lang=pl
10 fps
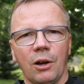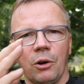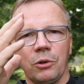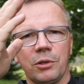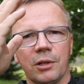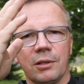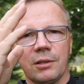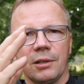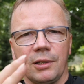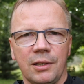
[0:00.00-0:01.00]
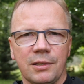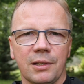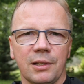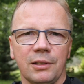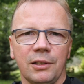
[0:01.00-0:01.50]
Ojciec i
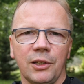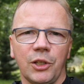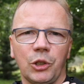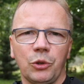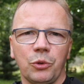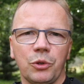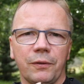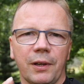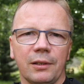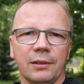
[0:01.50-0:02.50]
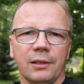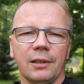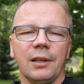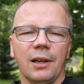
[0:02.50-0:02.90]
Syn i Duch Święty.